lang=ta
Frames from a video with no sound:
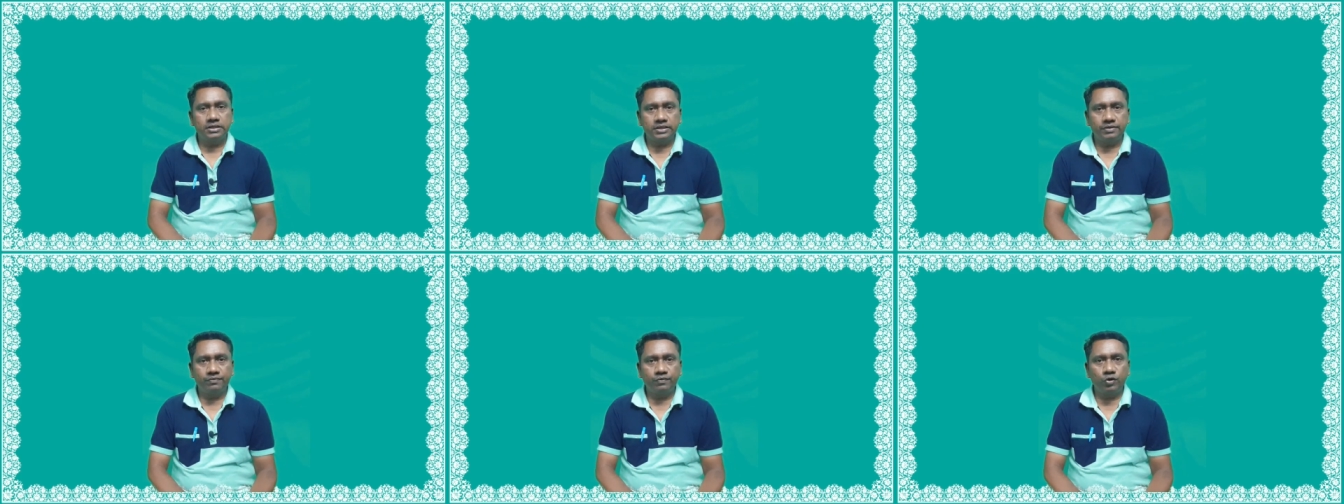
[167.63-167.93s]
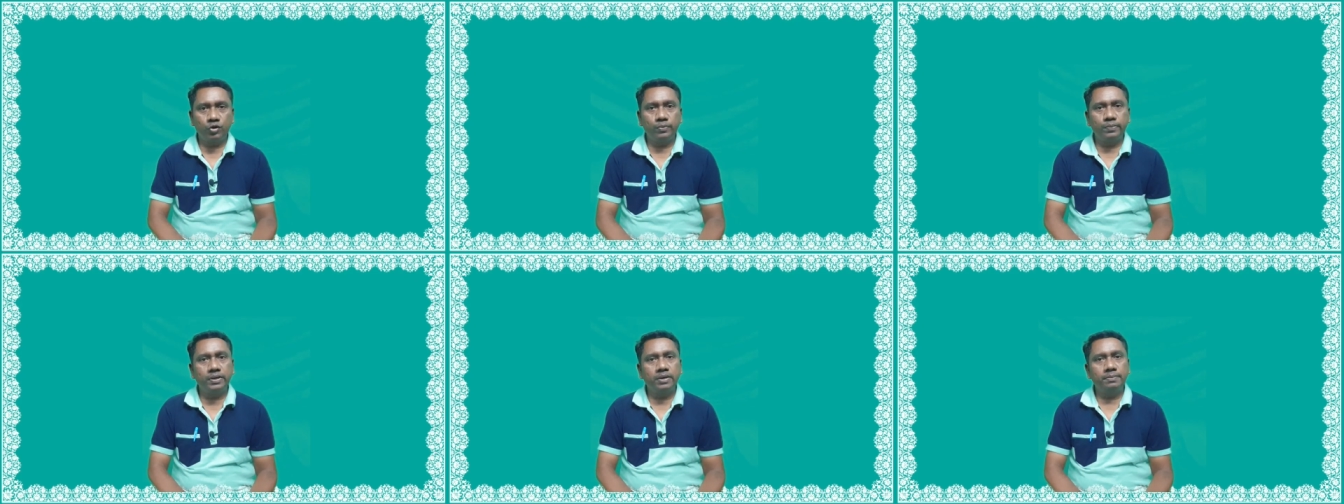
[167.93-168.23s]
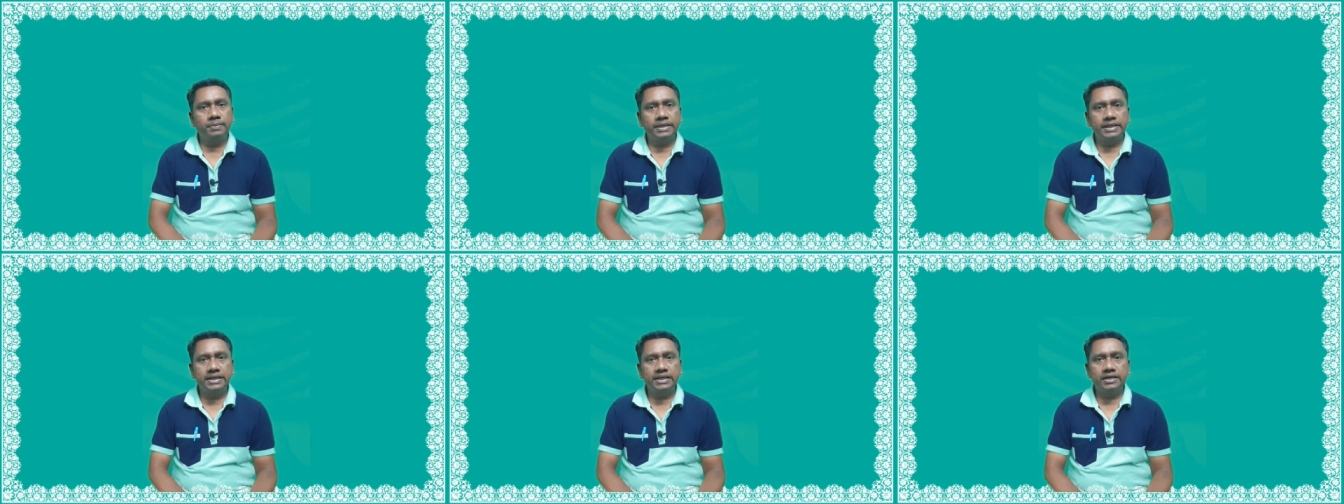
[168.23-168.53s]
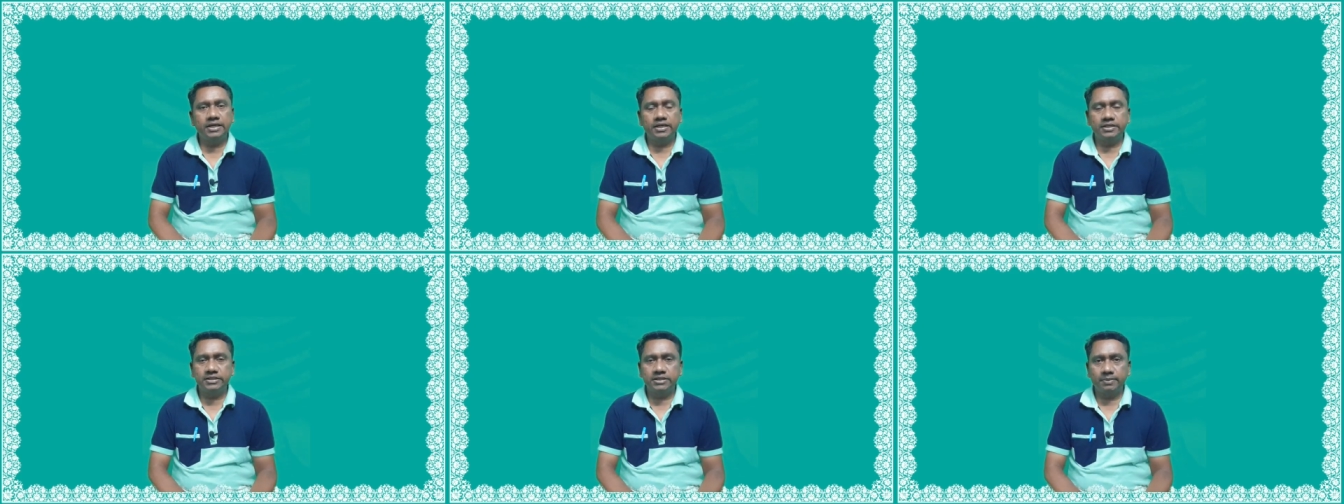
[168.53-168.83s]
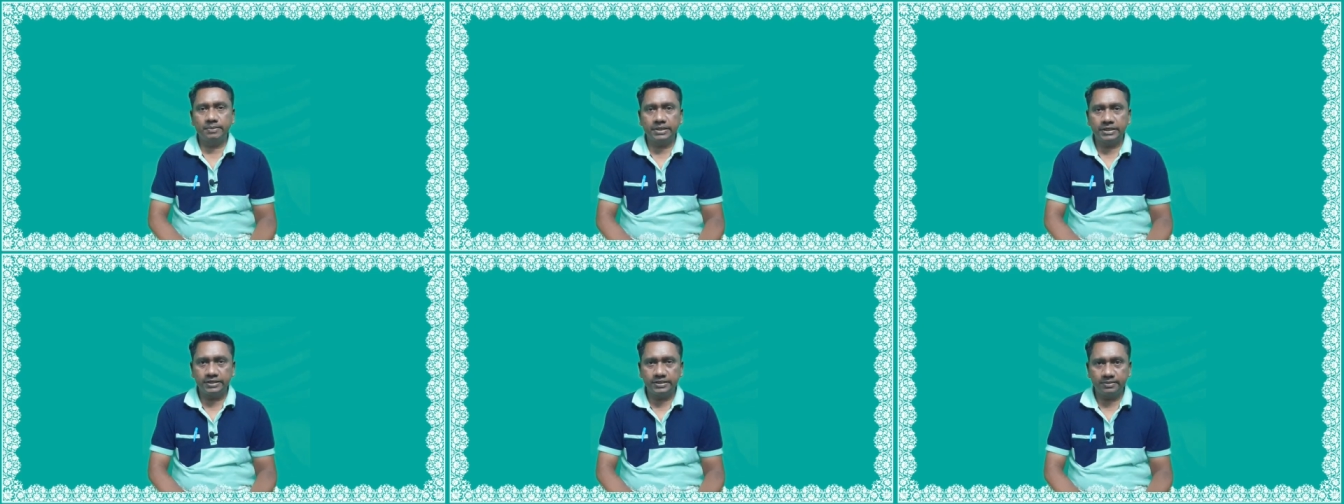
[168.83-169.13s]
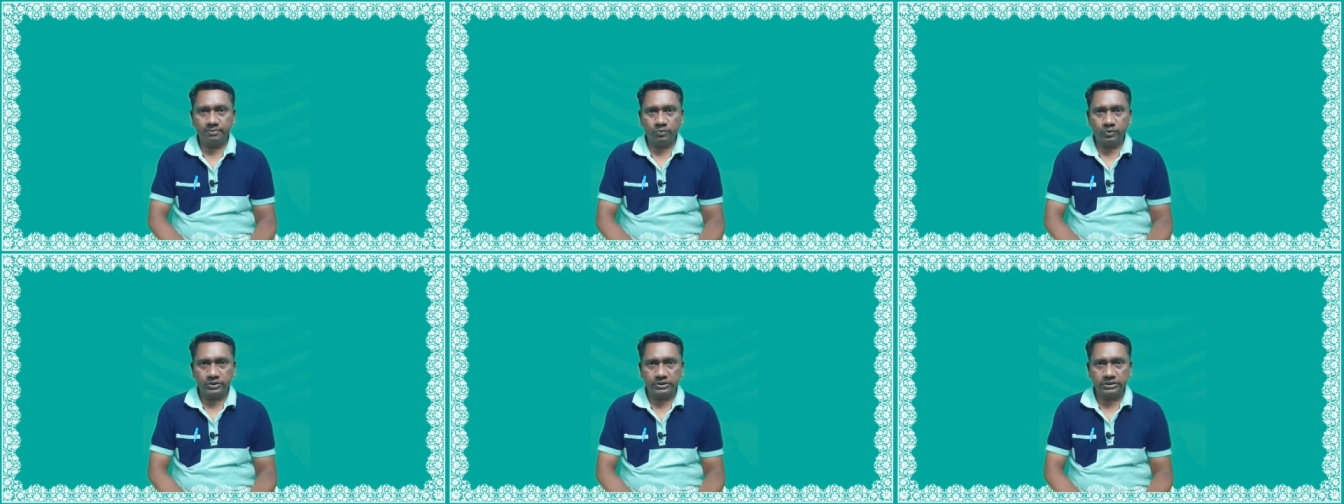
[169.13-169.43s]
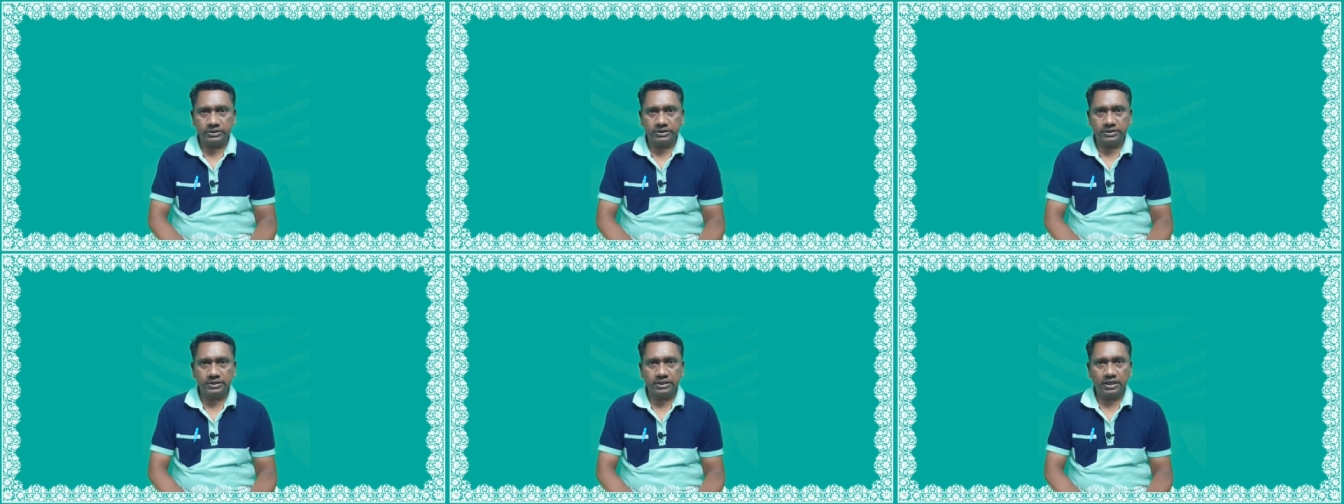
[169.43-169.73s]
இவ்வளோ பேரும் நீட் எக்ஸாம் எழுதி
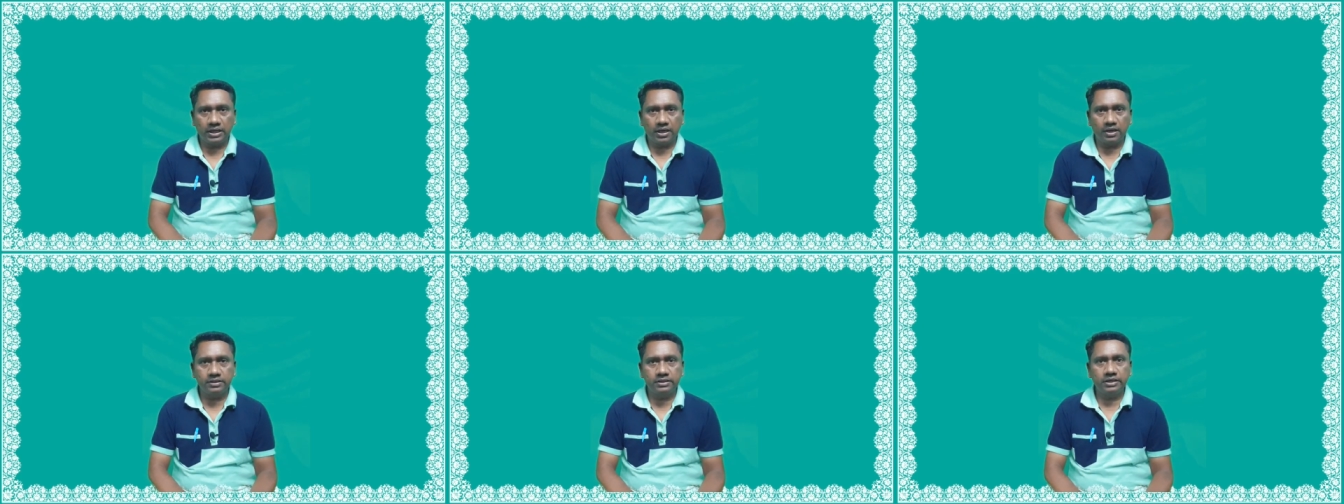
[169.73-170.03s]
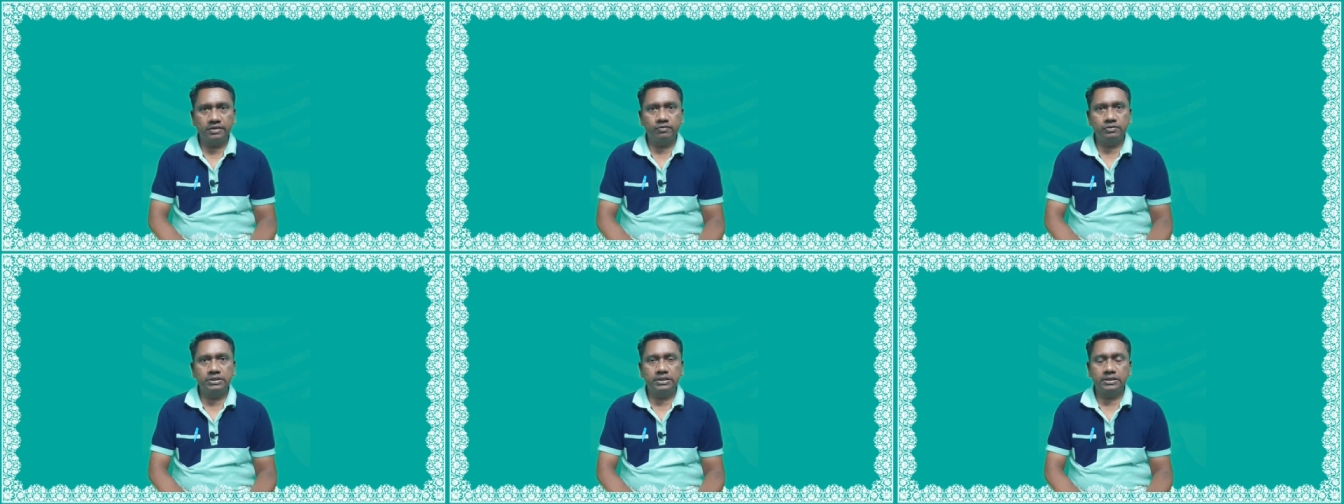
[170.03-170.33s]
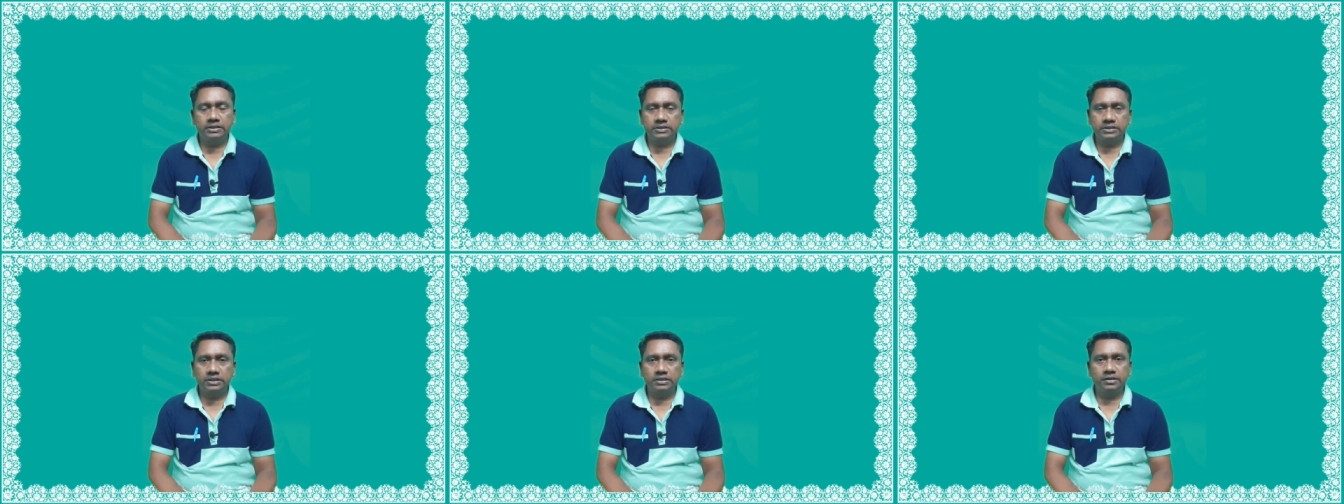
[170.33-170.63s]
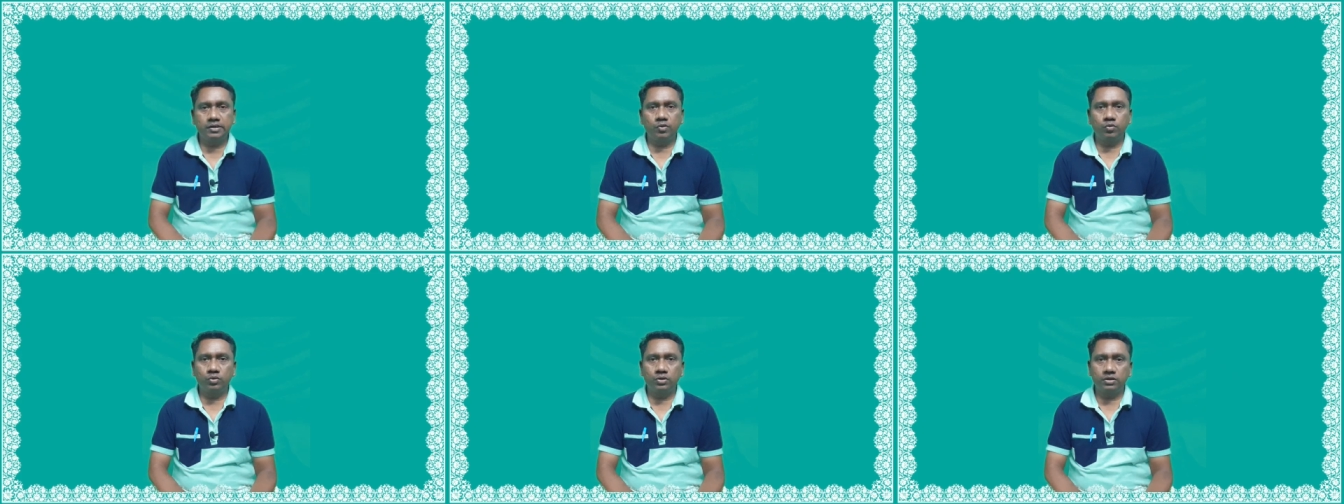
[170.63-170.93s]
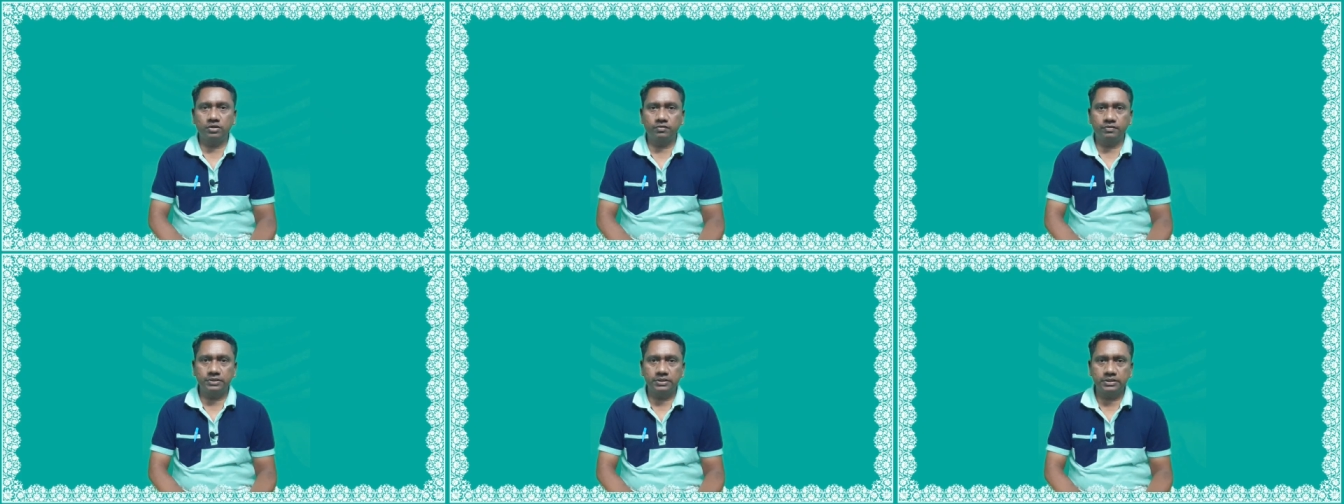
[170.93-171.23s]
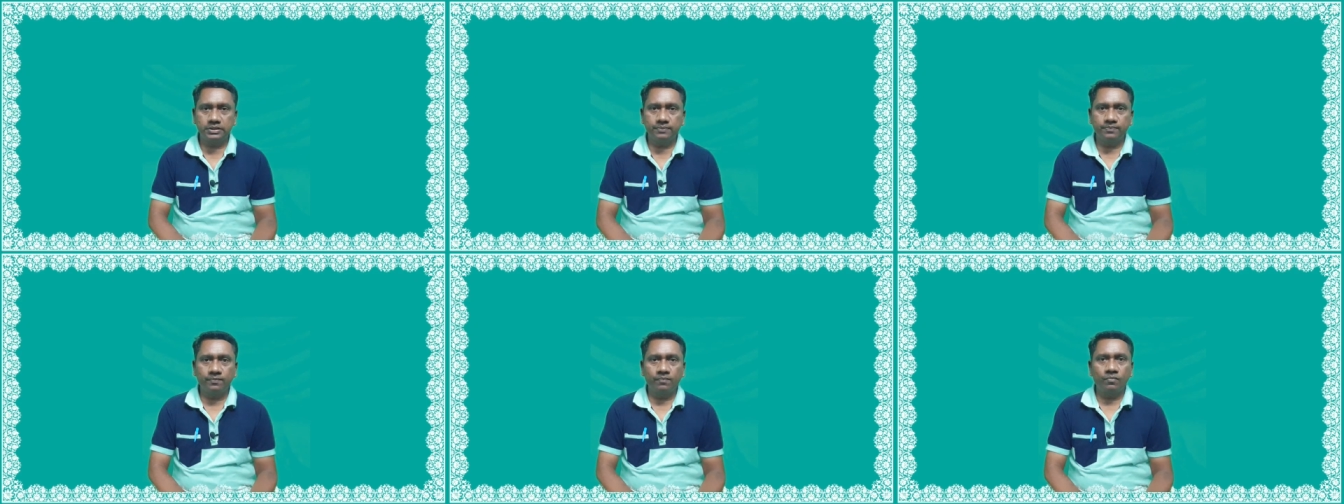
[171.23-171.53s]
முடிச்சுட்டு அதில் வந்து ரிசல்ட் அவங்களுக்கு வந்து